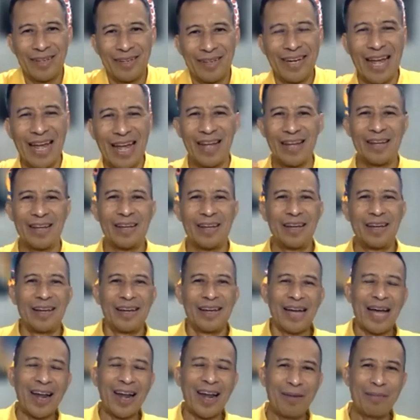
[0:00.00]
nah
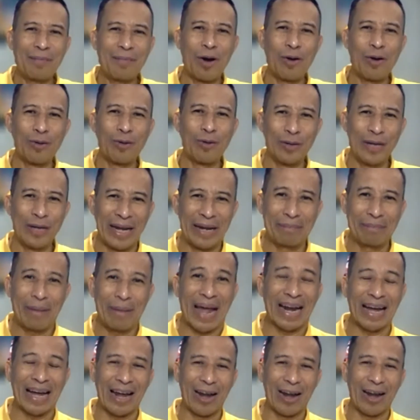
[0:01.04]
kalau mau gunain
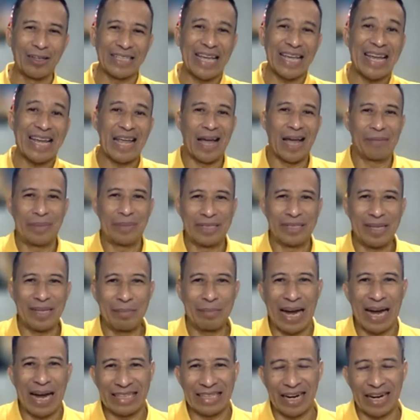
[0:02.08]
pak, kalau saya biasanya
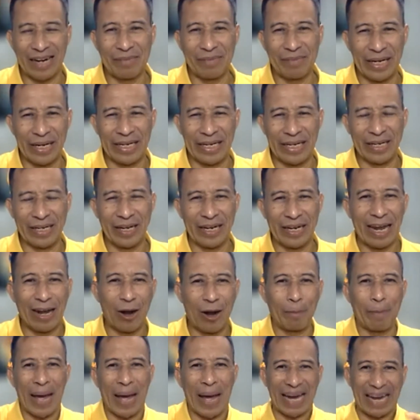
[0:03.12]
mengajarkan begini,
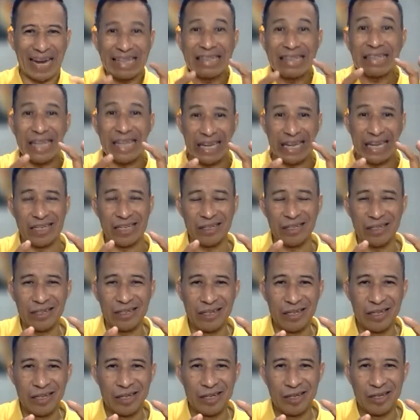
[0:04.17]
kalau parenting
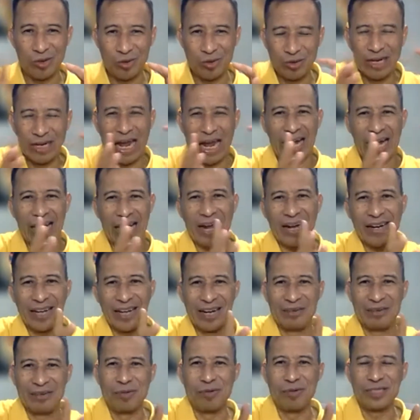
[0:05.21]
gunakan
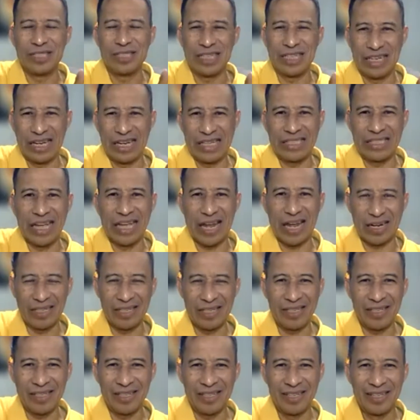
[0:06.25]
ilmu sidik
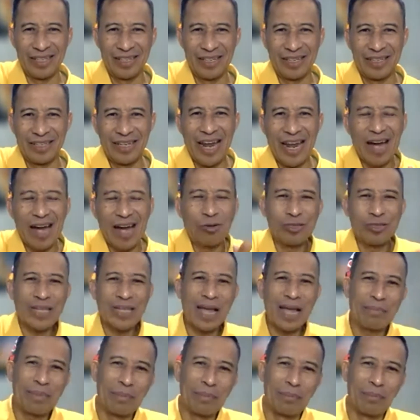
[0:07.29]
jari, tidak
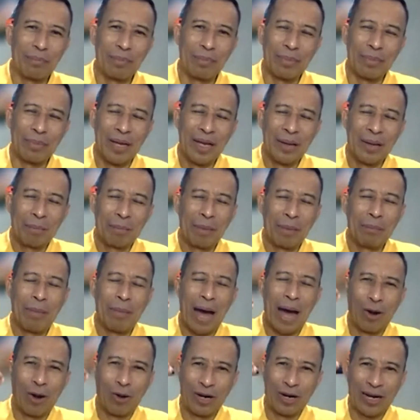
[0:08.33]
usah mem
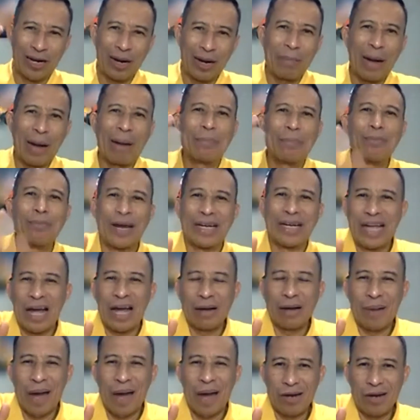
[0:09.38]
membangun kemampuan
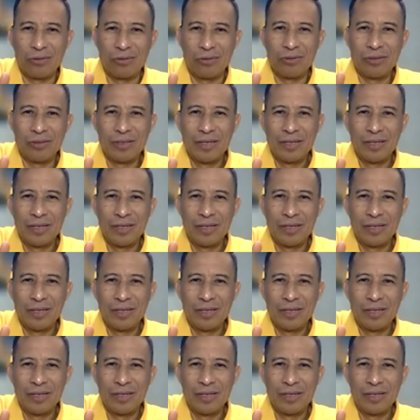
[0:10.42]
yang baru.